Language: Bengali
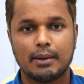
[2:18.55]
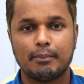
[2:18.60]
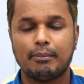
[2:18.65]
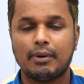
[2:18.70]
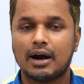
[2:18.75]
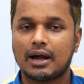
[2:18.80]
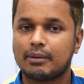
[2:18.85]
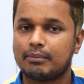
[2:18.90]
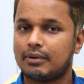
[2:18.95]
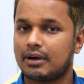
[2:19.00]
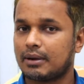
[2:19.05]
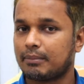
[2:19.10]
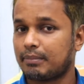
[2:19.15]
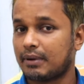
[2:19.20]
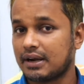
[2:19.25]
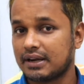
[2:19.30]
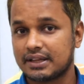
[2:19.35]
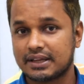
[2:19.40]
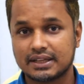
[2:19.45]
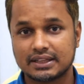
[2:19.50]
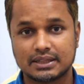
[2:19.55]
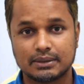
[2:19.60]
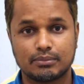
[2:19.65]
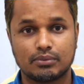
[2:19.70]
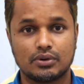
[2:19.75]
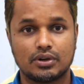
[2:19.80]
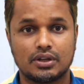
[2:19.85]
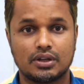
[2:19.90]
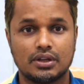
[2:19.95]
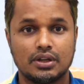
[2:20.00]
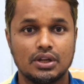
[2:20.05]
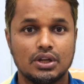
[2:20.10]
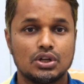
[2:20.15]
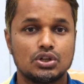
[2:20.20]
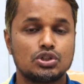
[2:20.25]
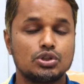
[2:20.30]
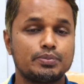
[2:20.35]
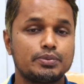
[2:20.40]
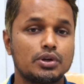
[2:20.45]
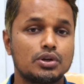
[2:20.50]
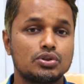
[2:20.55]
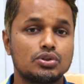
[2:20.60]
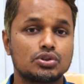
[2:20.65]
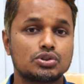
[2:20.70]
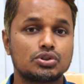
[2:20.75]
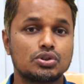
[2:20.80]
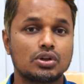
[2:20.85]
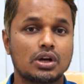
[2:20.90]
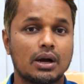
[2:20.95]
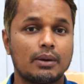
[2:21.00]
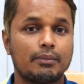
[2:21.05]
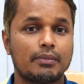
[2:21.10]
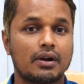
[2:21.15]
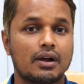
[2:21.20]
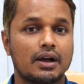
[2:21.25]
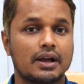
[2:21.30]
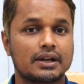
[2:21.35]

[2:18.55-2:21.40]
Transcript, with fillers: বারবার পানি খেতে বলি সুপ্রিয় দর্শক দর্শক আমরা